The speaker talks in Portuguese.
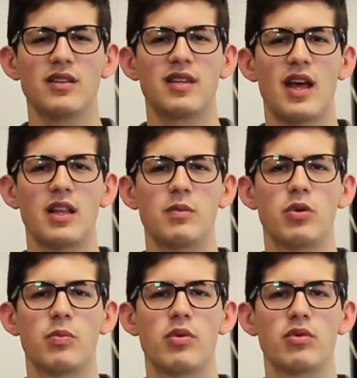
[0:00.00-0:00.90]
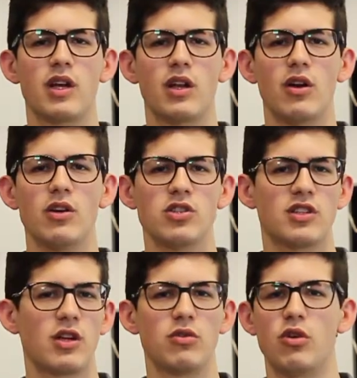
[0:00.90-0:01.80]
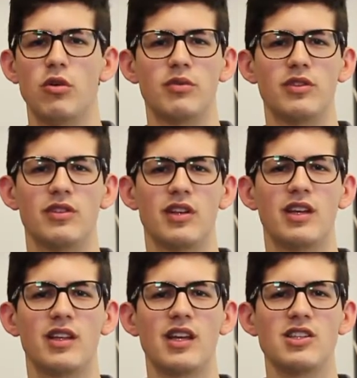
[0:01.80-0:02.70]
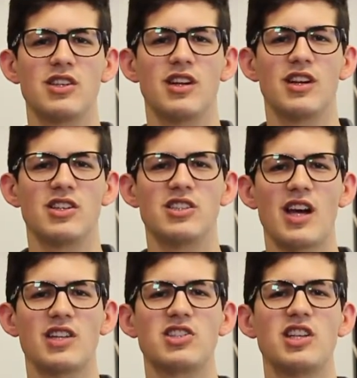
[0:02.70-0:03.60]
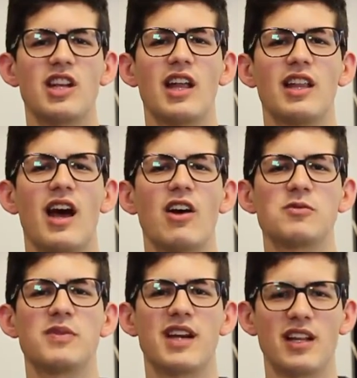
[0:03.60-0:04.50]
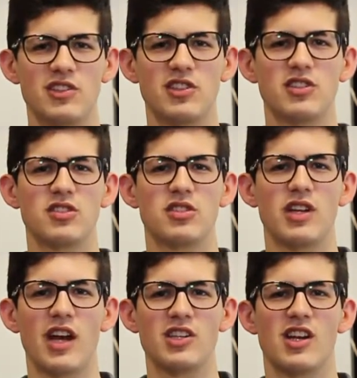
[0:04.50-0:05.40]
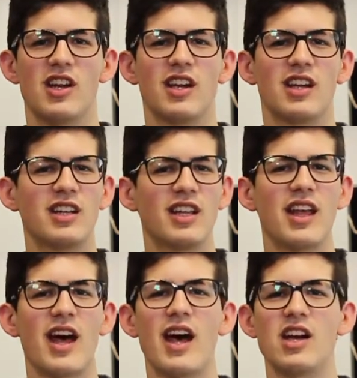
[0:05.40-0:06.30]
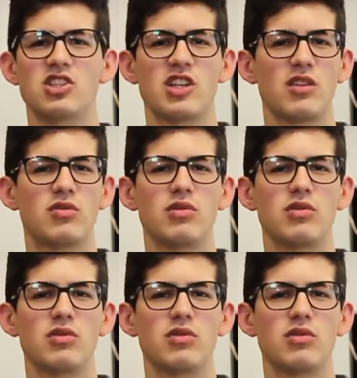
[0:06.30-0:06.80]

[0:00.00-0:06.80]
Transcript: lançada por Bruno Queiroz, que tem o nome inglês, está destinada aos mercados internacionais, Canadá, Estados